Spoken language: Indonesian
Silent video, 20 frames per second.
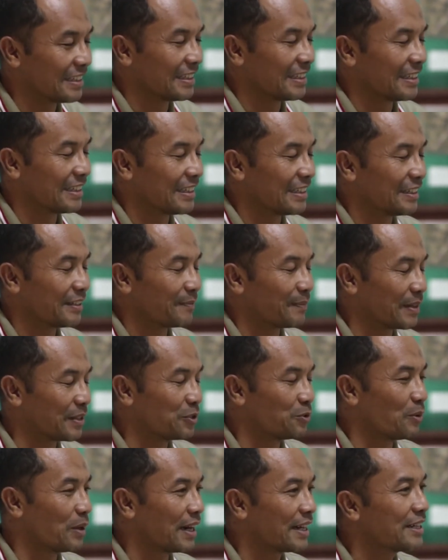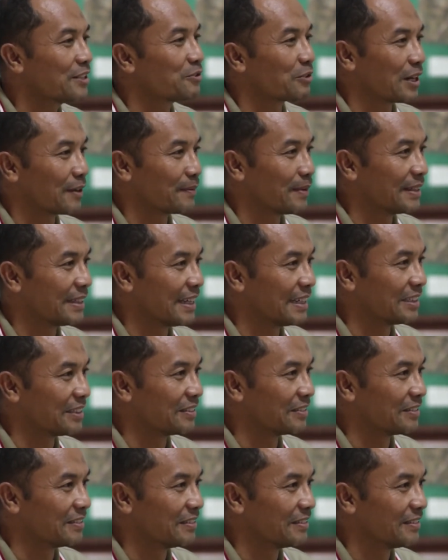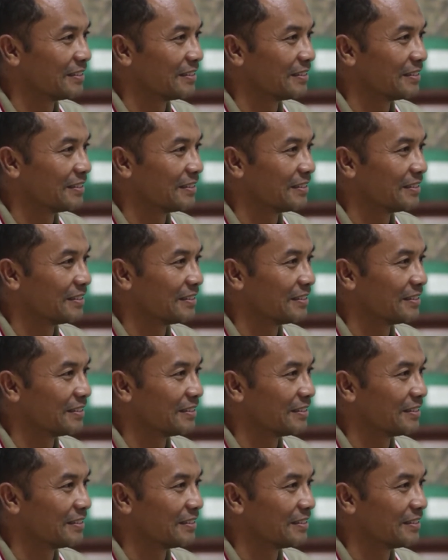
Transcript: e, perjuangan di Surabaya itu